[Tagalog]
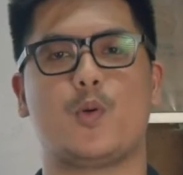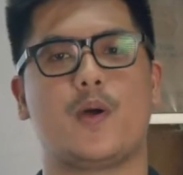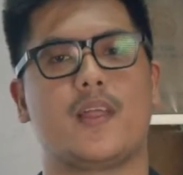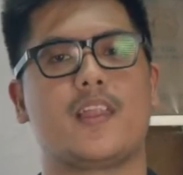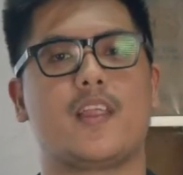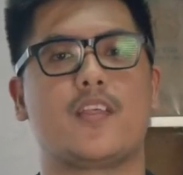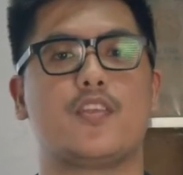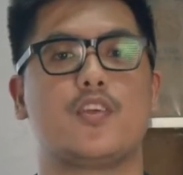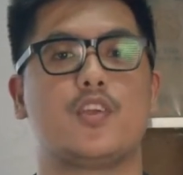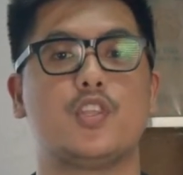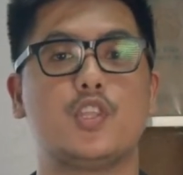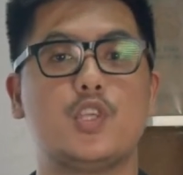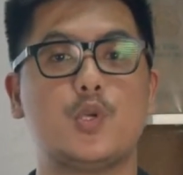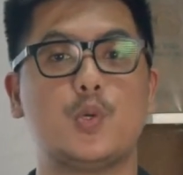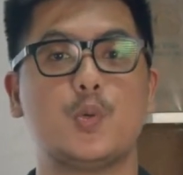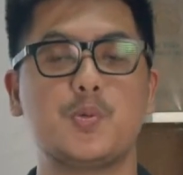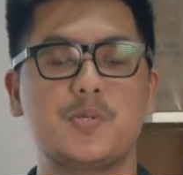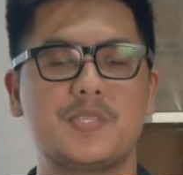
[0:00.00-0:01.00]
another
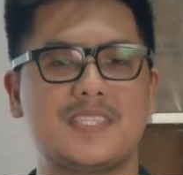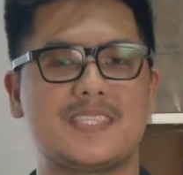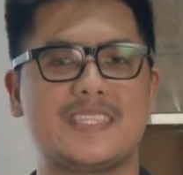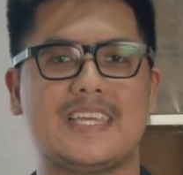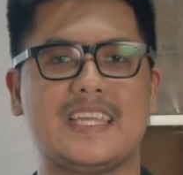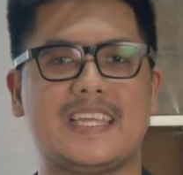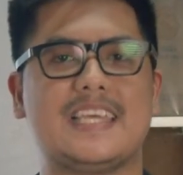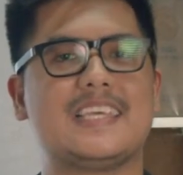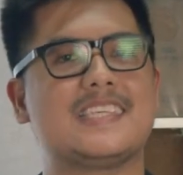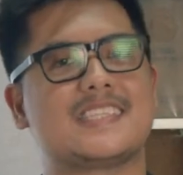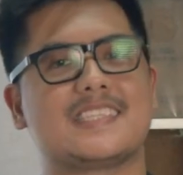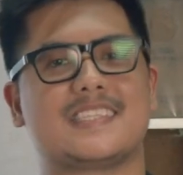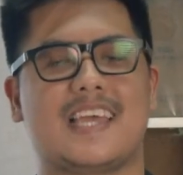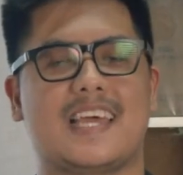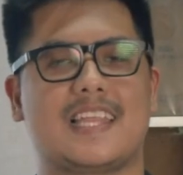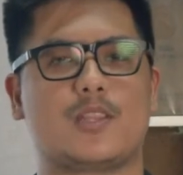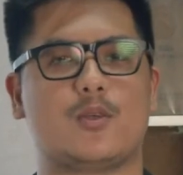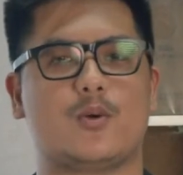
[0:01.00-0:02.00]
new series
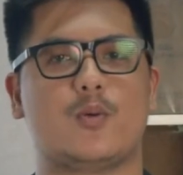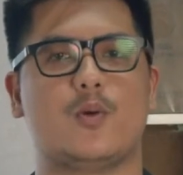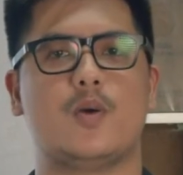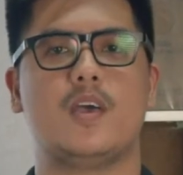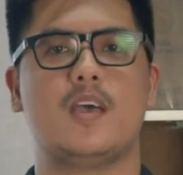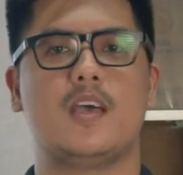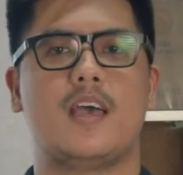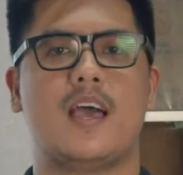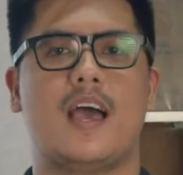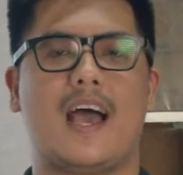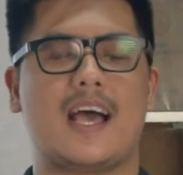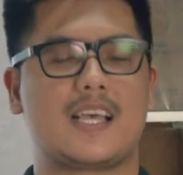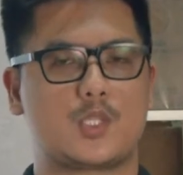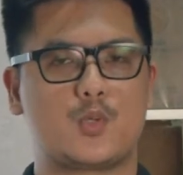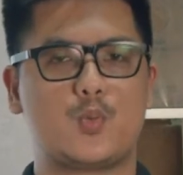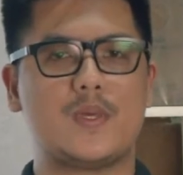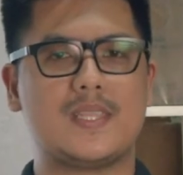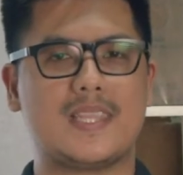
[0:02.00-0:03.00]
nato
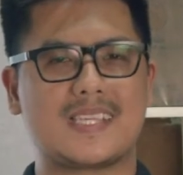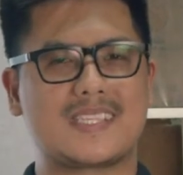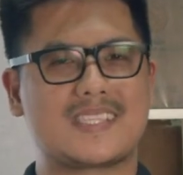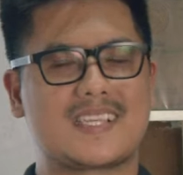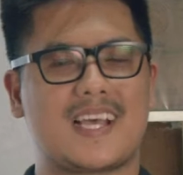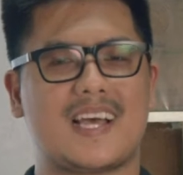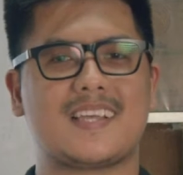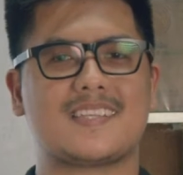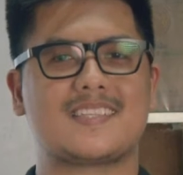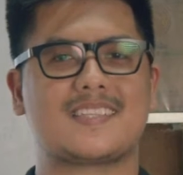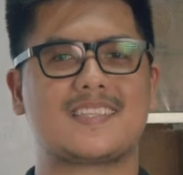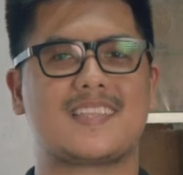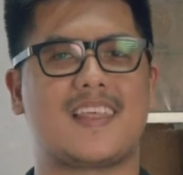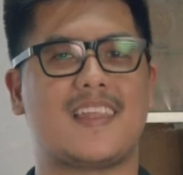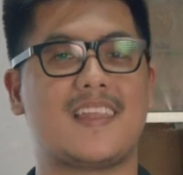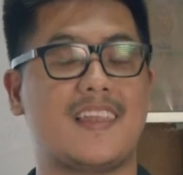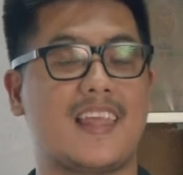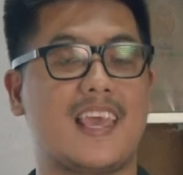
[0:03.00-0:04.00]
as we discuss
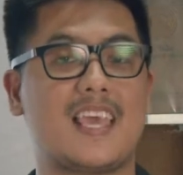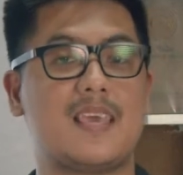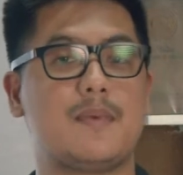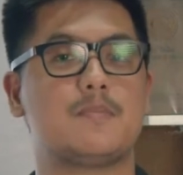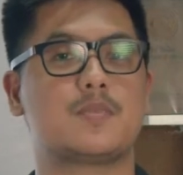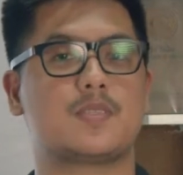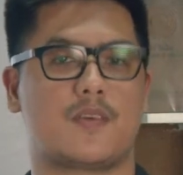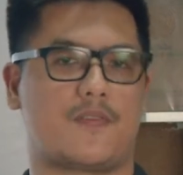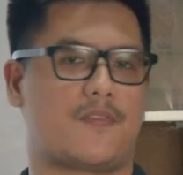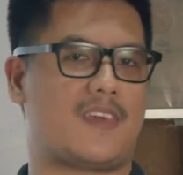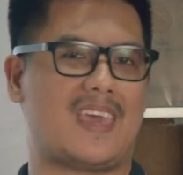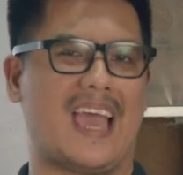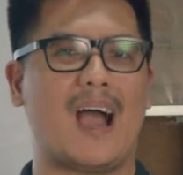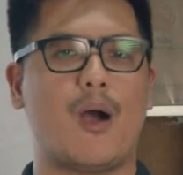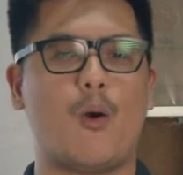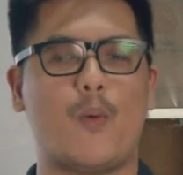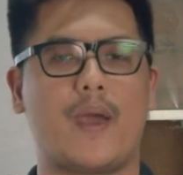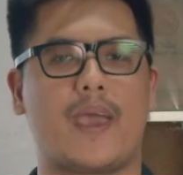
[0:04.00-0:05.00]
the names of
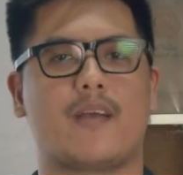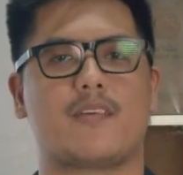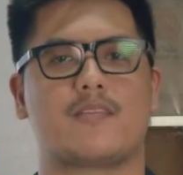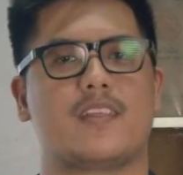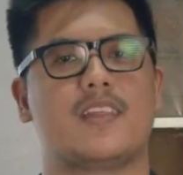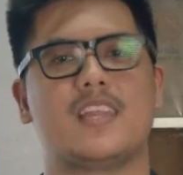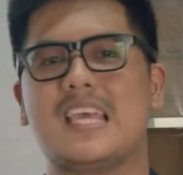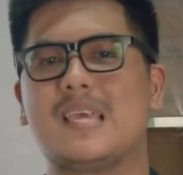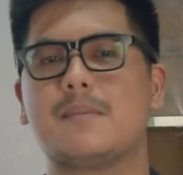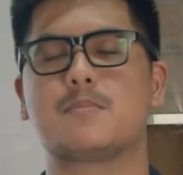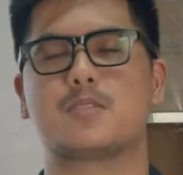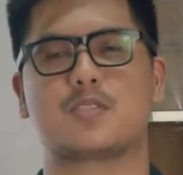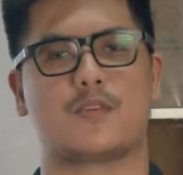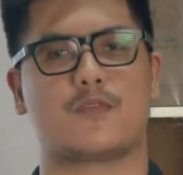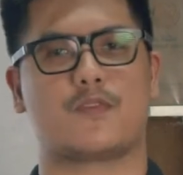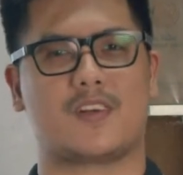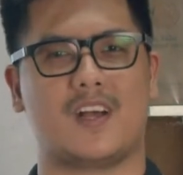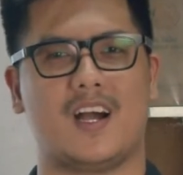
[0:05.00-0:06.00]
Yahweh or the names
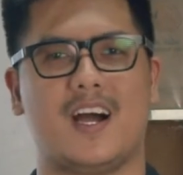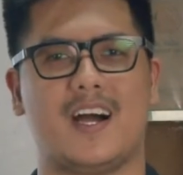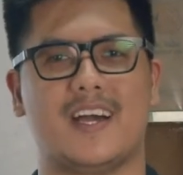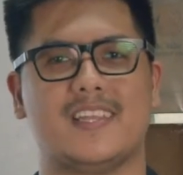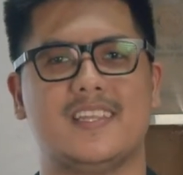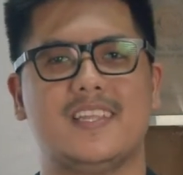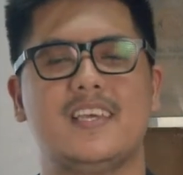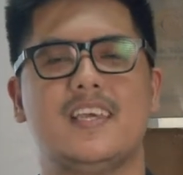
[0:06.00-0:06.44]
of God